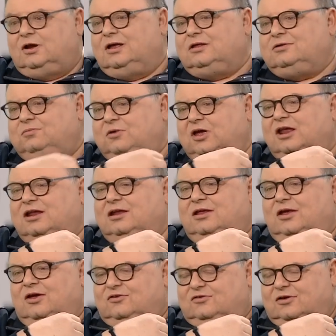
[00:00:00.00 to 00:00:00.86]

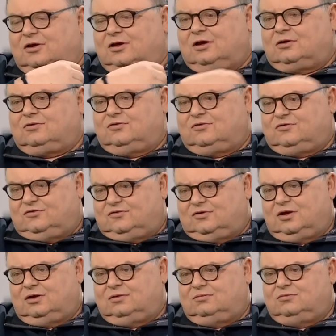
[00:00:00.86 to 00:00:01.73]
nadmiernie się jakoś
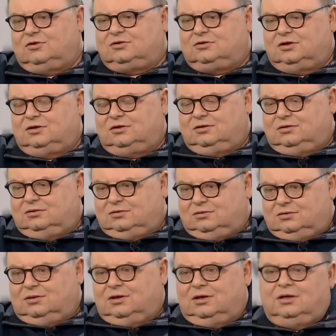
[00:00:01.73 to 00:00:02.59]
chciałem do tej
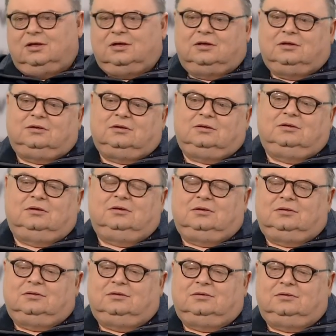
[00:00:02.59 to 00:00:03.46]
e,
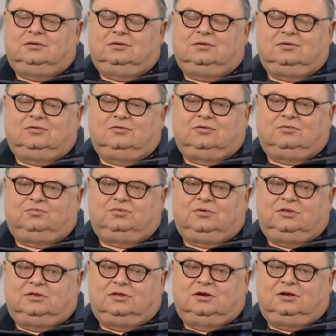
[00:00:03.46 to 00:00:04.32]
e,
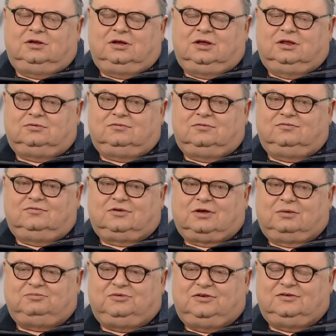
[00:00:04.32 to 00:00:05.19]
grupy inteligentów
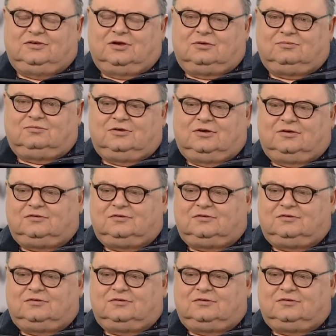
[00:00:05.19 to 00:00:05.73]
zapisać. To przez...